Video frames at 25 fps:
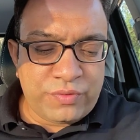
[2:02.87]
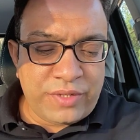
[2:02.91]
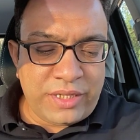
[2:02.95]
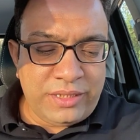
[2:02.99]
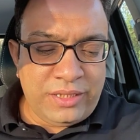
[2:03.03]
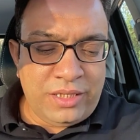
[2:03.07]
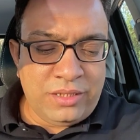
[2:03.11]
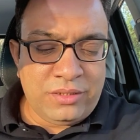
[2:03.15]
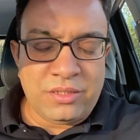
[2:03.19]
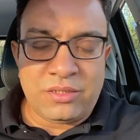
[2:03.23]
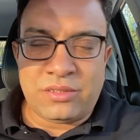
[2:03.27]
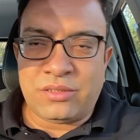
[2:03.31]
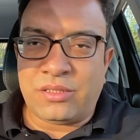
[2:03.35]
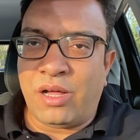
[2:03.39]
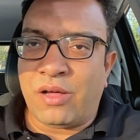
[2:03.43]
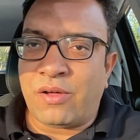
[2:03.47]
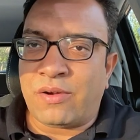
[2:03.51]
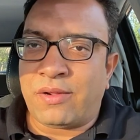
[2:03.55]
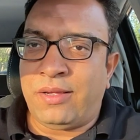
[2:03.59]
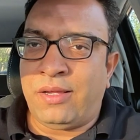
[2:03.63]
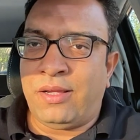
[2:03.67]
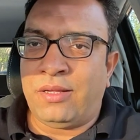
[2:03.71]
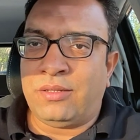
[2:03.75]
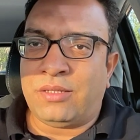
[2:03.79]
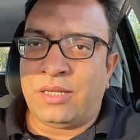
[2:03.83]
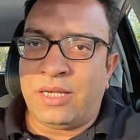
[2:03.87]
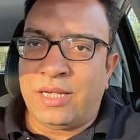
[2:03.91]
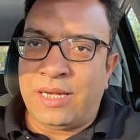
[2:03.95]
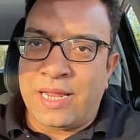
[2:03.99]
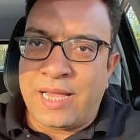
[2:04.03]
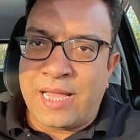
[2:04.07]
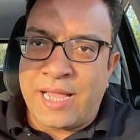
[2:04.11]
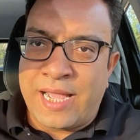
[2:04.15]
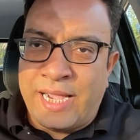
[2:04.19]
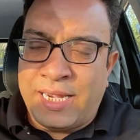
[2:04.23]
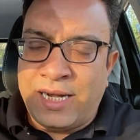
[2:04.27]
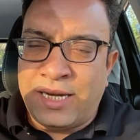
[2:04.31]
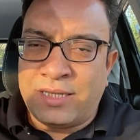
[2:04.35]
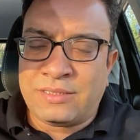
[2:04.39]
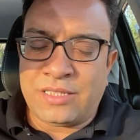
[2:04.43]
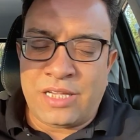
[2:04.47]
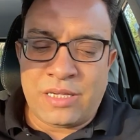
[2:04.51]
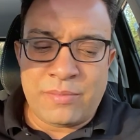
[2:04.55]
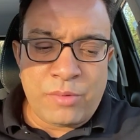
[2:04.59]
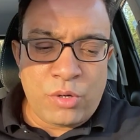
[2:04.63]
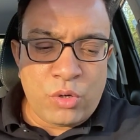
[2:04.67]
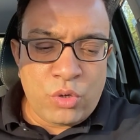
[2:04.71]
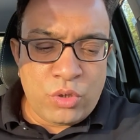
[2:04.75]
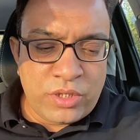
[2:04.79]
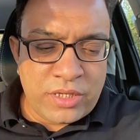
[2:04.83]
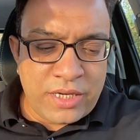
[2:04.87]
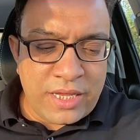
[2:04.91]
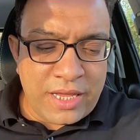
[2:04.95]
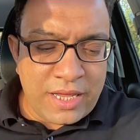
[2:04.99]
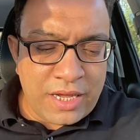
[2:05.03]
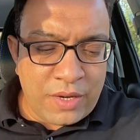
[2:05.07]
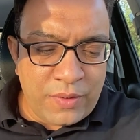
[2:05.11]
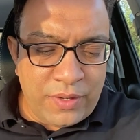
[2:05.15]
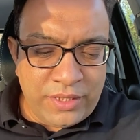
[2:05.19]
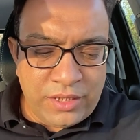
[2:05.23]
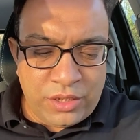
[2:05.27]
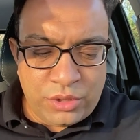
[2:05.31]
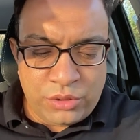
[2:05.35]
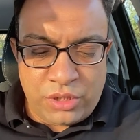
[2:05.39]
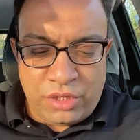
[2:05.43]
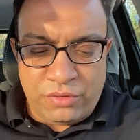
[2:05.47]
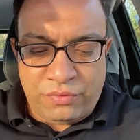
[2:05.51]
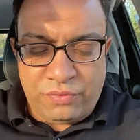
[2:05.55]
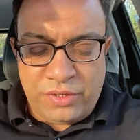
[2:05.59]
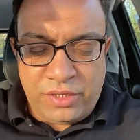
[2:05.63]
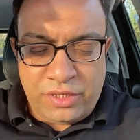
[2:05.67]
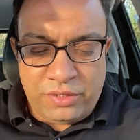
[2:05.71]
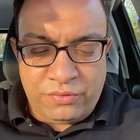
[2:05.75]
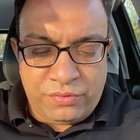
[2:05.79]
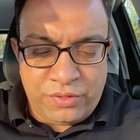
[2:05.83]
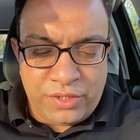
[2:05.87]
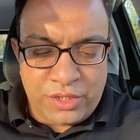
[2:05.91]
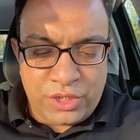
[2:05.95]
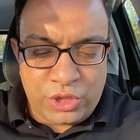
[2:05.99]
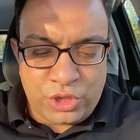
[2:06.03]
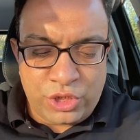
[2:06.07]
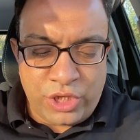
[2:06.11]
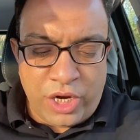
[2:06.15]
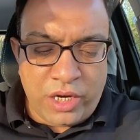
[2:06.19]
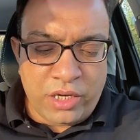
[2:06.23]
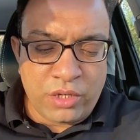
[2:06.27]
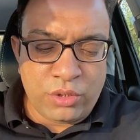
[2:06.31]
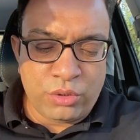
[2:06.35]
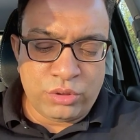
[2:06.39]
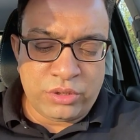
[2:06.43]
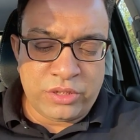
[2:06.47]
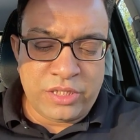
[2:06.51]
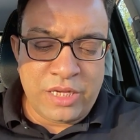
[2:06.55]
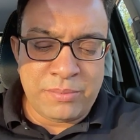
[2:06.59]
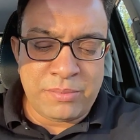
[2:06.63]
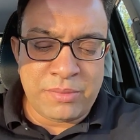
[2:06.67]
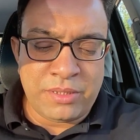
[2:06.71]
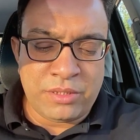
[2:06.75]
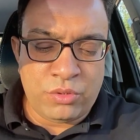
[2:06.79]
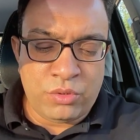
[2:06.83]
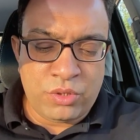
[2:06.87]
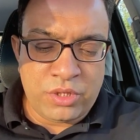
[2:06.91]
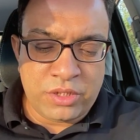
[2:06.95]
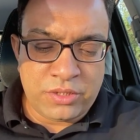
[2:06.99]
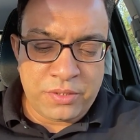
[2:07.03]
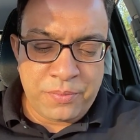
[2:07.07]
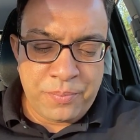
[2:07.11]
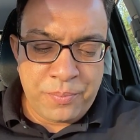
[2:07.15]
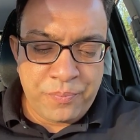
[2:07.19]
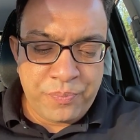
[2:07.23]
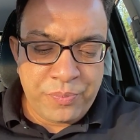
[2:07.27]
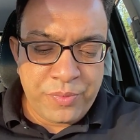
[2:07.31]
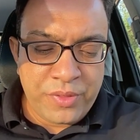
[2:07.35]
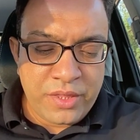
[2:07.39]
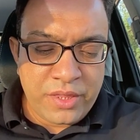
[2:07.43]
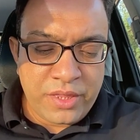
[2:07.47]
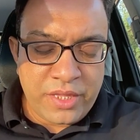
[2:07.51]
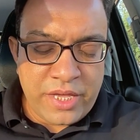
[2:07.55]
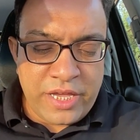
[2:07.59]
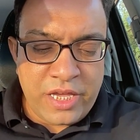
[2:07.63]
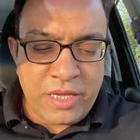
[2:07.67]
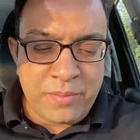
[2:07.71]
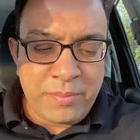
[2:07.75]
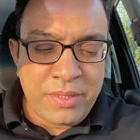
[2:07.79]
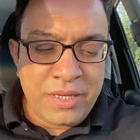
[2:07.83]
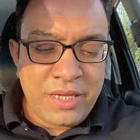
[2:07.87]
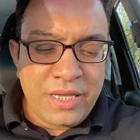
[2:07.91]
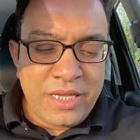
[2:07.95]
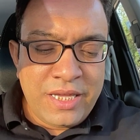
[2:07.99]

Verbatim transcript: فتحة التقريض إلى أعلى زي ما قلنا أو إحنا شايفين في الشكل قدامنا دلوقتي. طيب